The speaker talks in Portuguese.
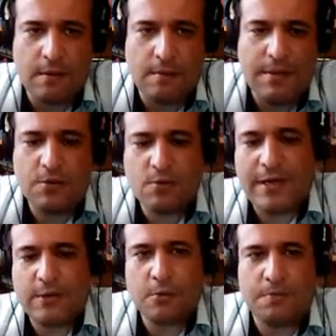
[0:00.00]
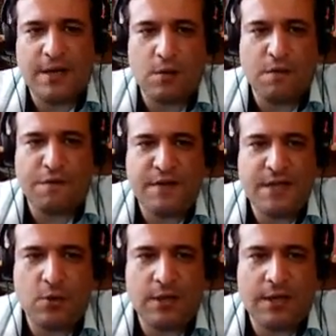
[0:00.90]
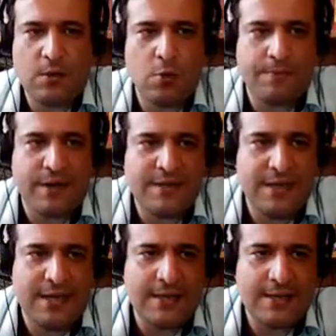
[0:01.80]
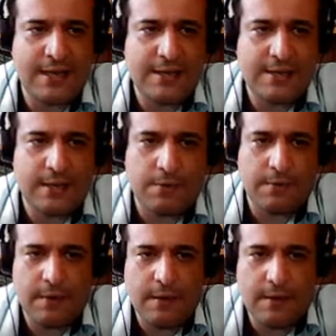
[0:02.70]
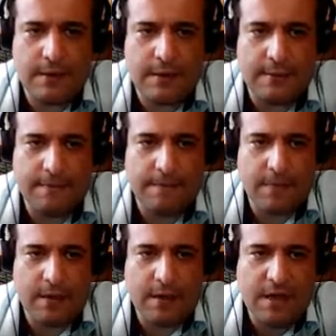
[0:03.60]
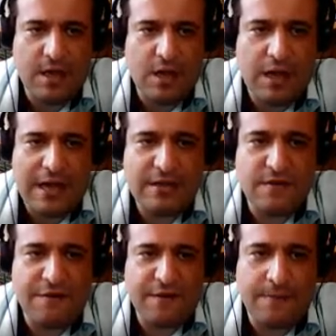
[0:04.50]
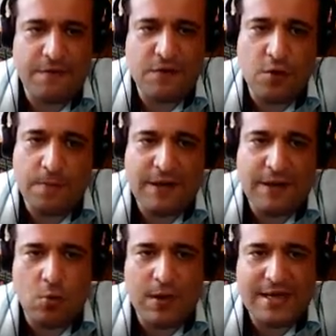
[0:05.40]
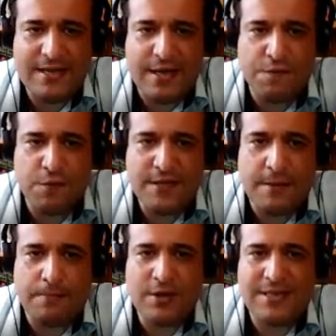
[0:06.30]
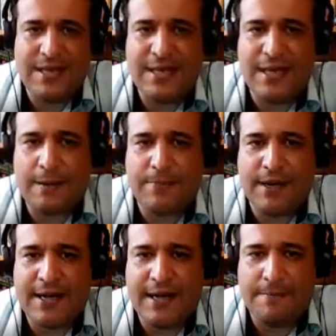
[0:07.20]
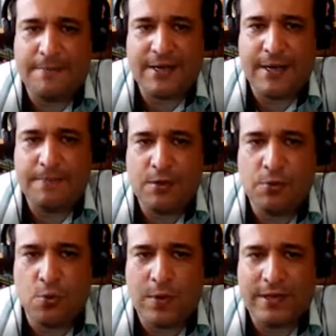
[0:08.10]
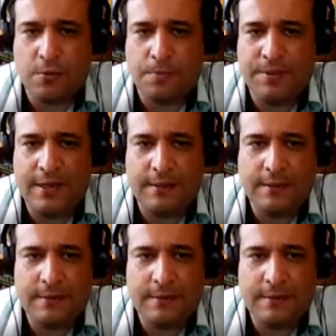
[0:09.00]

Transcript: menos 4π. Aqui eu vou fazer em outra cor, para dizer que é extensão. Tá? Aí você vai falar, professor, para calcular a série de Fourier, você pode estendê-la para cá, para dar período 4π?